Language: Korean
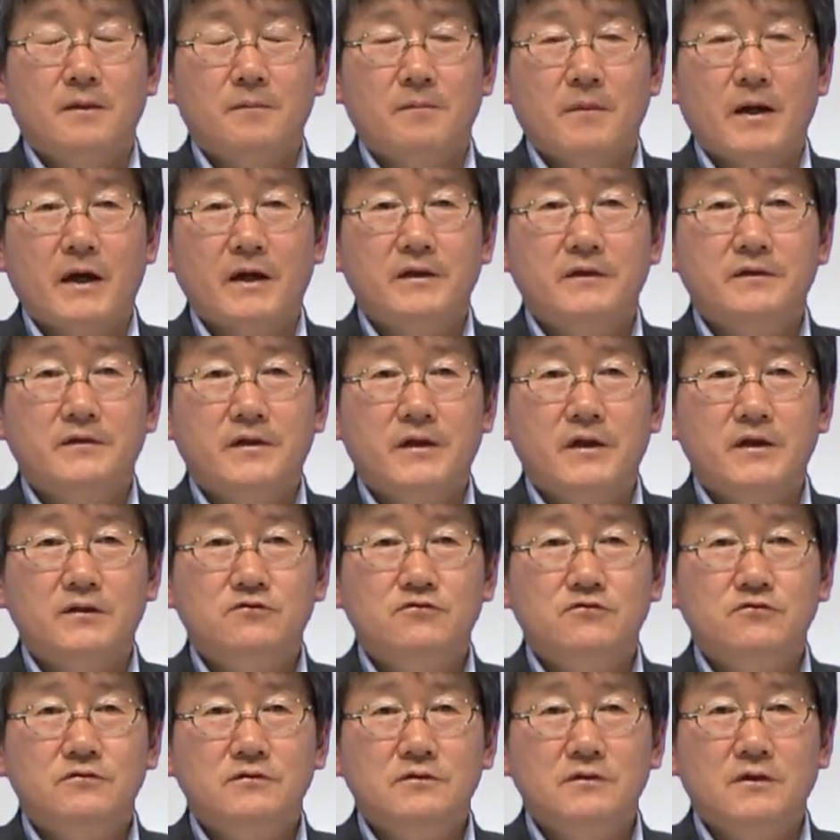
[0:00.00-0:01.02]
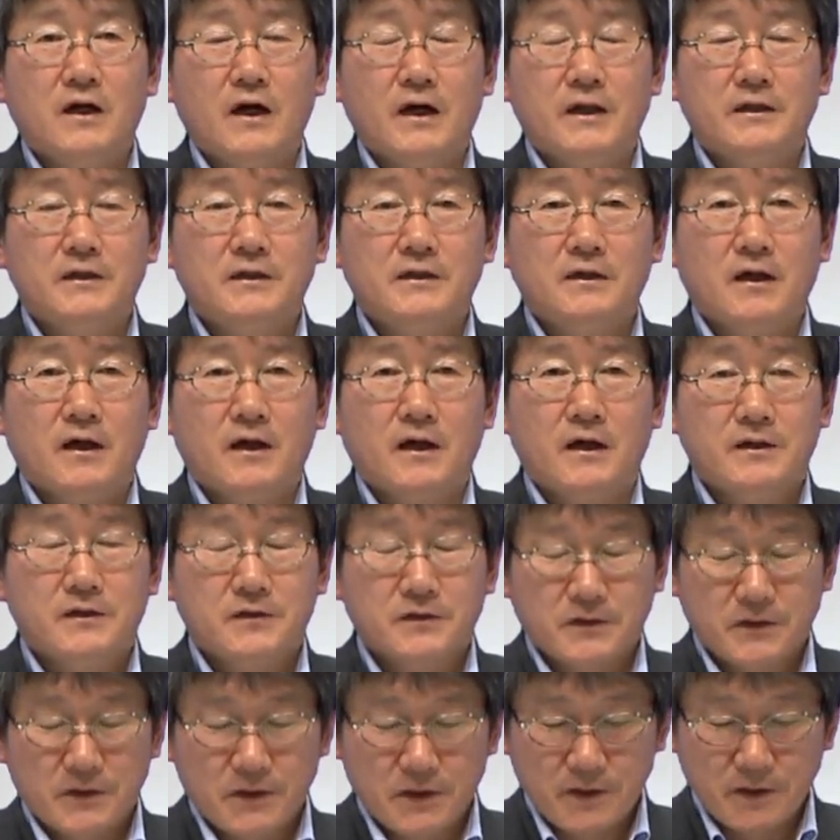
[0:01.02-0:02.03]
마련해 주는 거 아닌가,
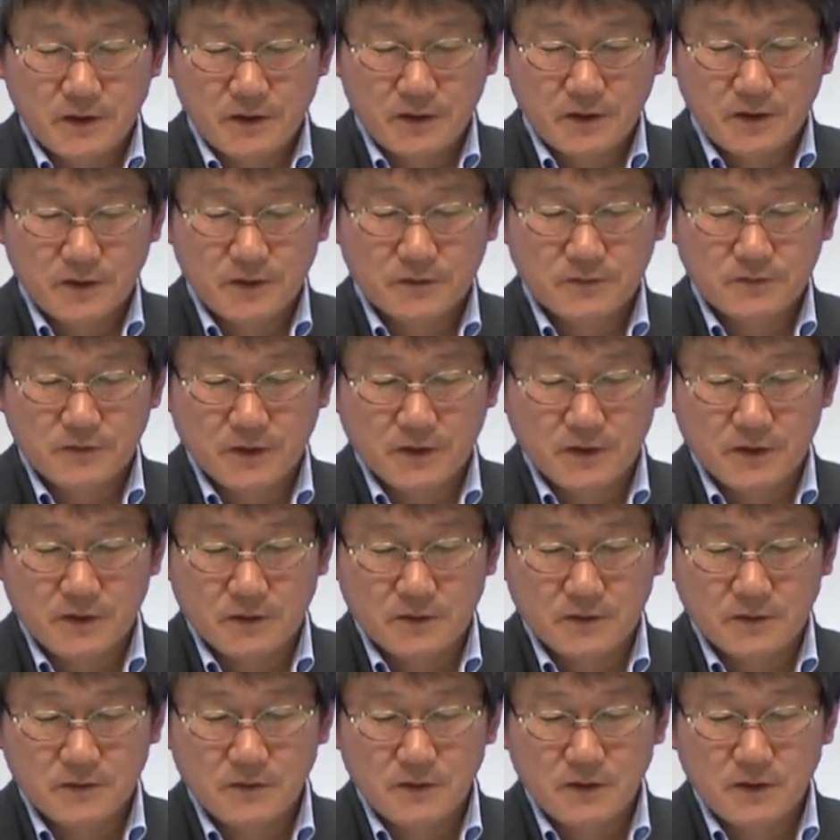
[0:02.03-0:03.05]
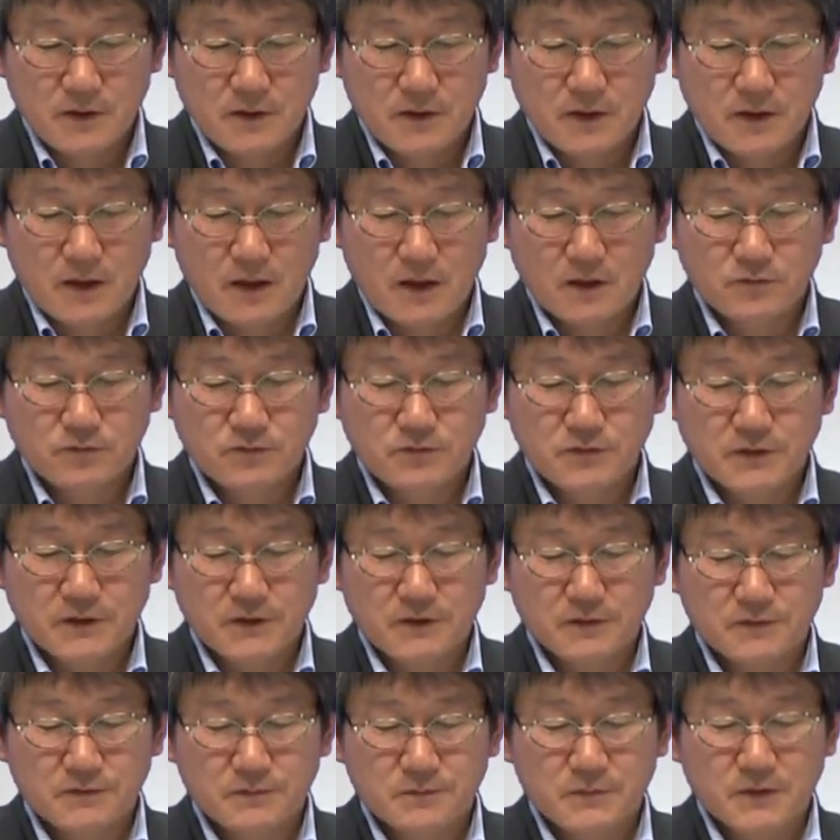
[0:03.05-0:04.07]
이렇게 생각을 할 수
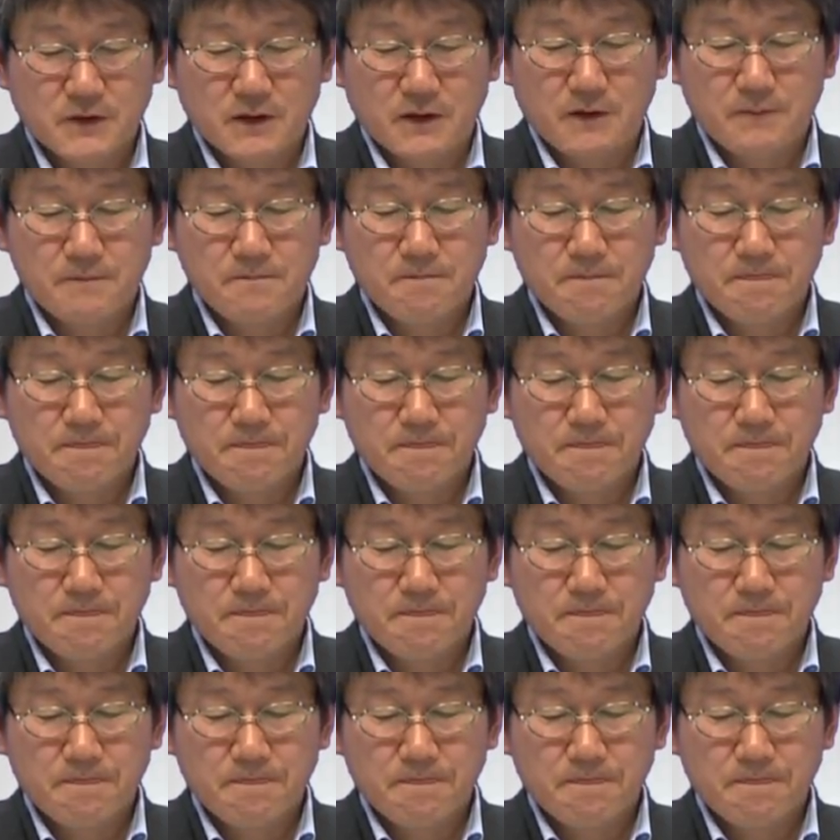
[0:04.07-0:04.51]
있겠습니다.